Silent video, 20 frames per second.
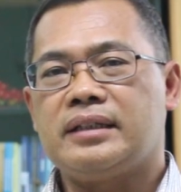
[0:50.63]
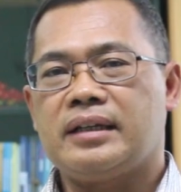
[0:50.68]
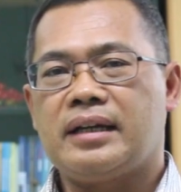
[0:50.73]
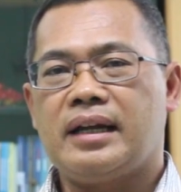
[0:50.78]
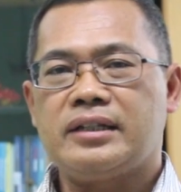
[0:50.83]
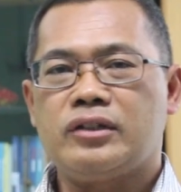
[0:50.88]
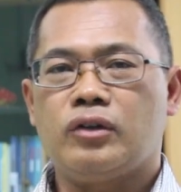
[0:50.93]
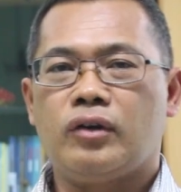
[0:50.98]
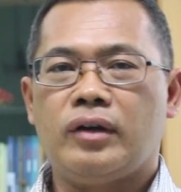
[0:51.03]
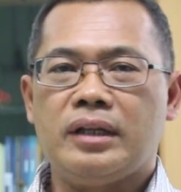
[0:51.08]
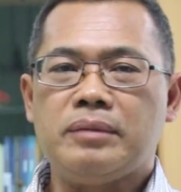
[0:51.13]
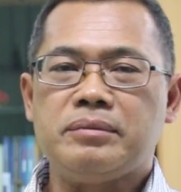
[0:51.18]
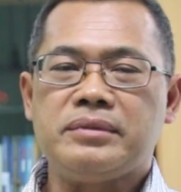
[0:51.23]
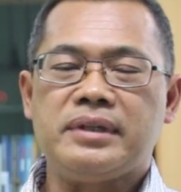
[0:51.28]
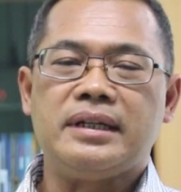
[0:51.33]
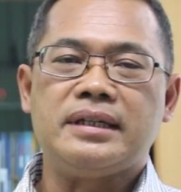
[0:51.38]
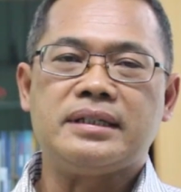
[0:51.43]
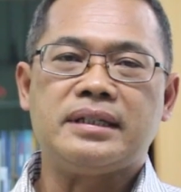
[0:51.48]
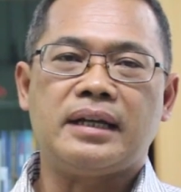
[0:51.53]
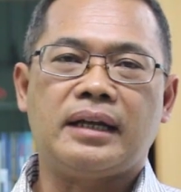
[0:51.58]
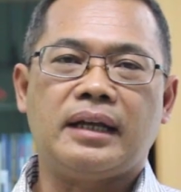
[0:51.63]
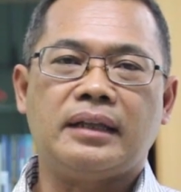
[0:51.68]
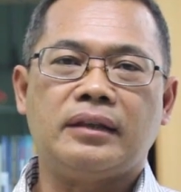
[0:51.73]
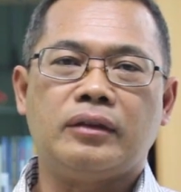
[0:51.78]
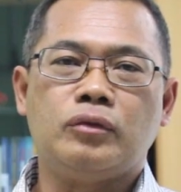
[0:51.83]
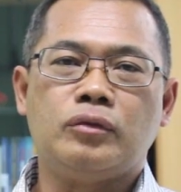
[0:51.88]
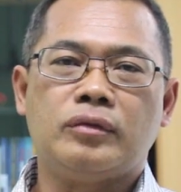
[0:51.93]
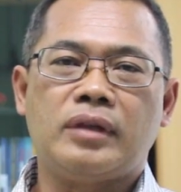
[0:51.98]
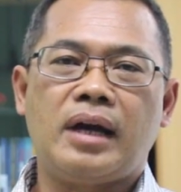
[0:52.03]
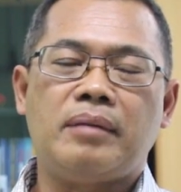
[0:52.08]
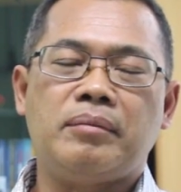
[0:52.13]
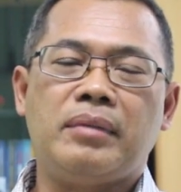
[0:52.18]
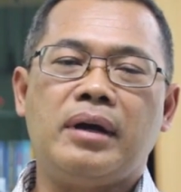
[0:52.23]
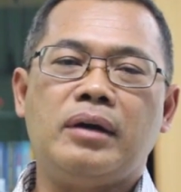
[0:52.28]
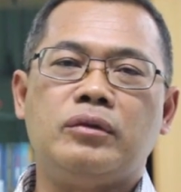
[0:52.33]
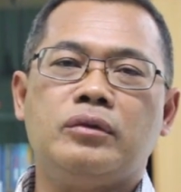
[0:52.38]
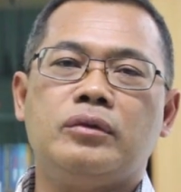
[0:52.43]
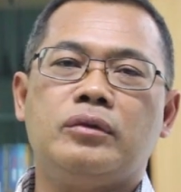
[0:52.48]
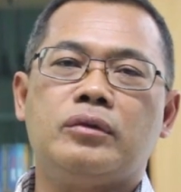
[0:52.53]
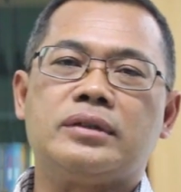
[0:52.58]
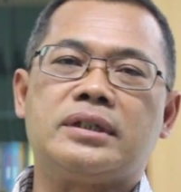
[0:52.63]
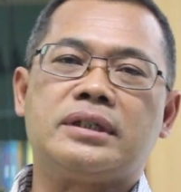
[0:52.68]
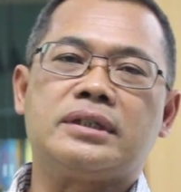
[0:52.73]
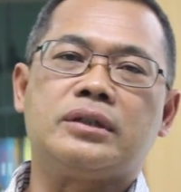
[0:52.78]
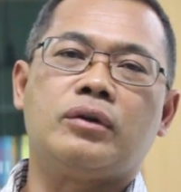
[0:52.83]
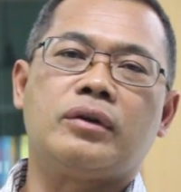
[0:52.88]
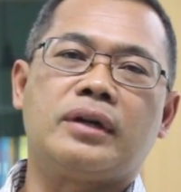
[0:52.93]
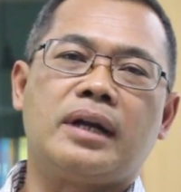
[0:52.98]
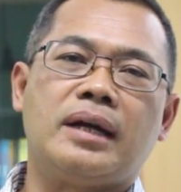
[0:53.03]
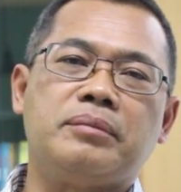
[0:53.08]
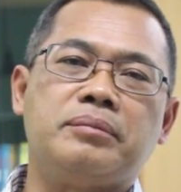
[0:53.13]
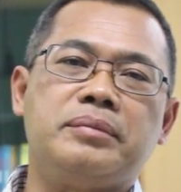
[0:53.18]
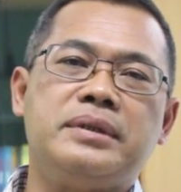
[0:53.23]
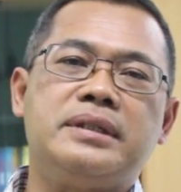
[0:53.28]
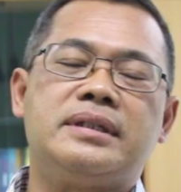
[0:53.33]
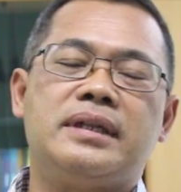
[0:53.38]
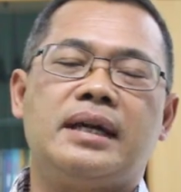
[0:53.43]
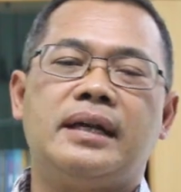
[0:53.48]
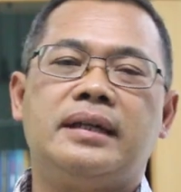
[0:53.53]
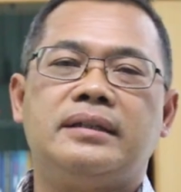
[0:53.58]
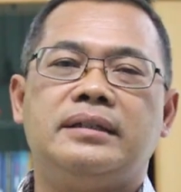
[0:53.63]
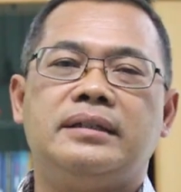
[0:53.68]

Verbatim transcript: internasional ini menjadi syarat utama untuk seseorang bisa